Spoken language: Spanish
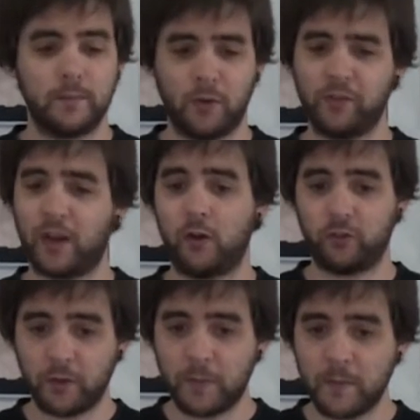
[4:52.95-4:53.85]
Vamos a sacar
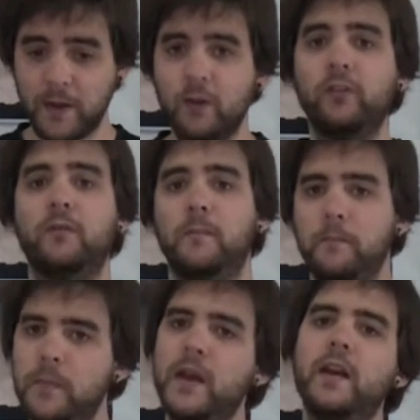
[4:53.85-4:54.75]
los tres primeros
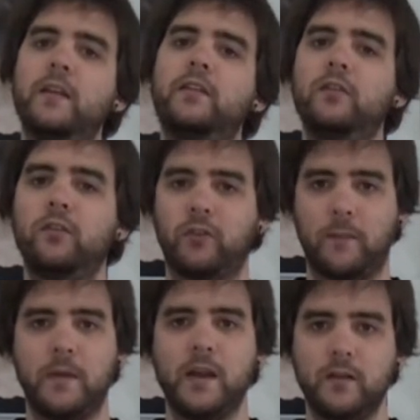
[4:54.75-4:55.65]
bien hechos, o
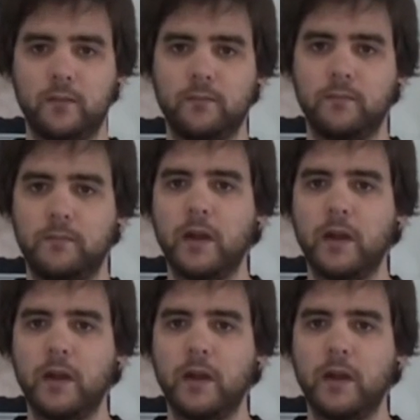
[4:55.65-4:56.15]
sea, bien,